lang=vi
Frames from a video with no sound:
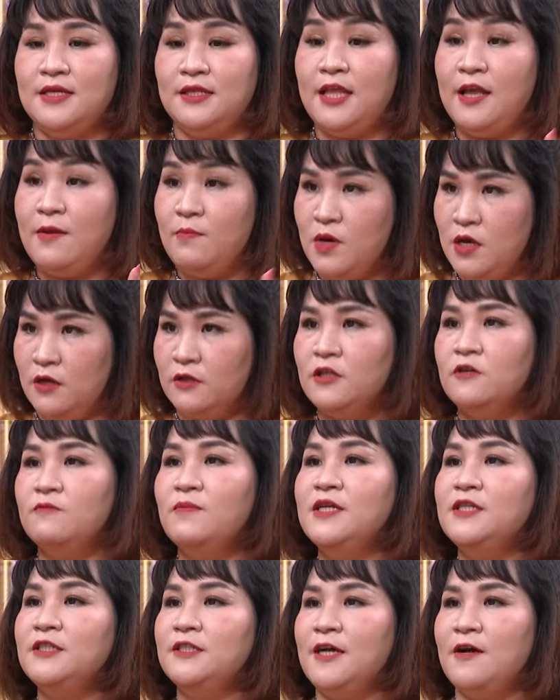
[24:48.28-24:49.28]
tiềm lực từ
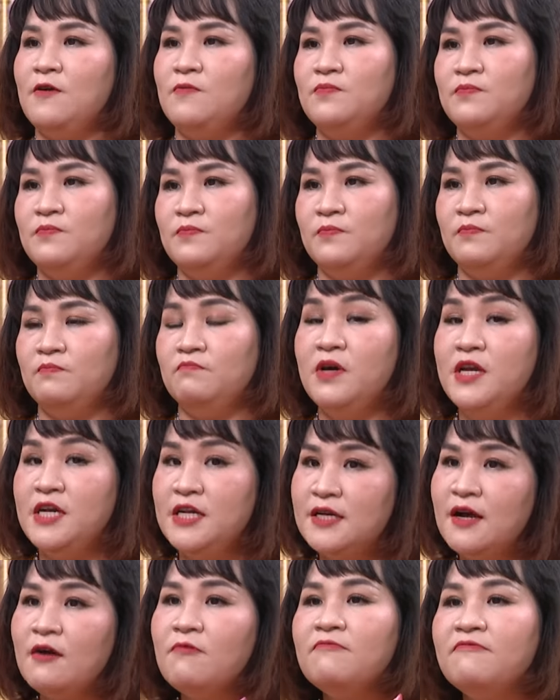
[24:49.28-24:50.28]
bên trong
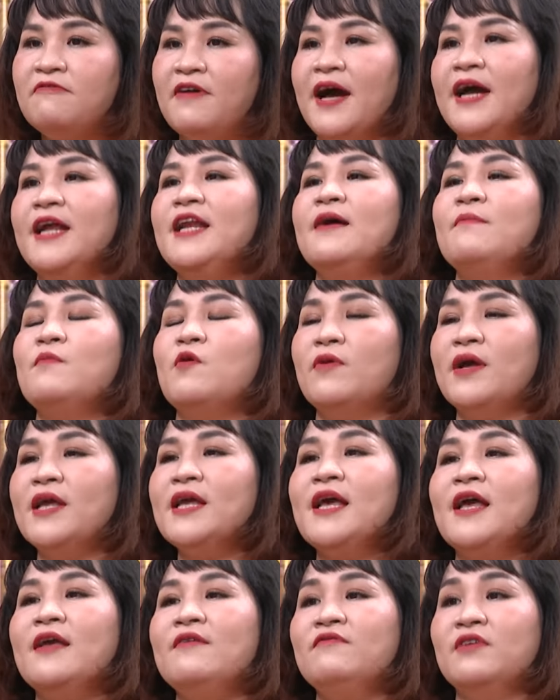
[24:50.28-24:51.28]
mình không phải là một cái
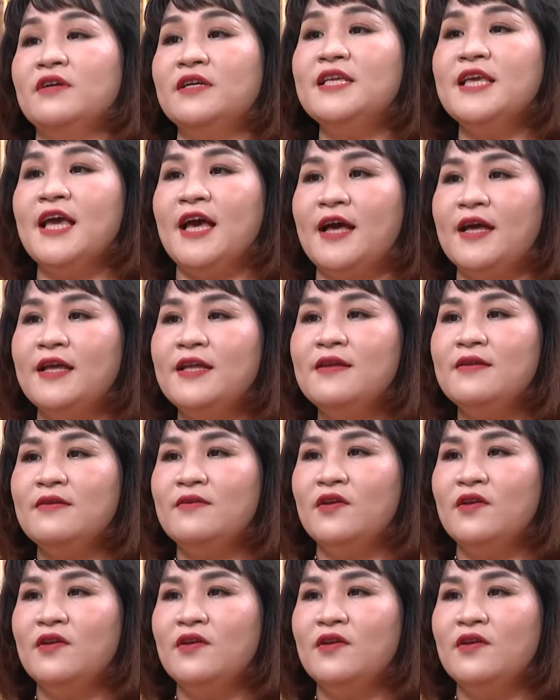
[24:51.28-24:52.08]
cây vững chãi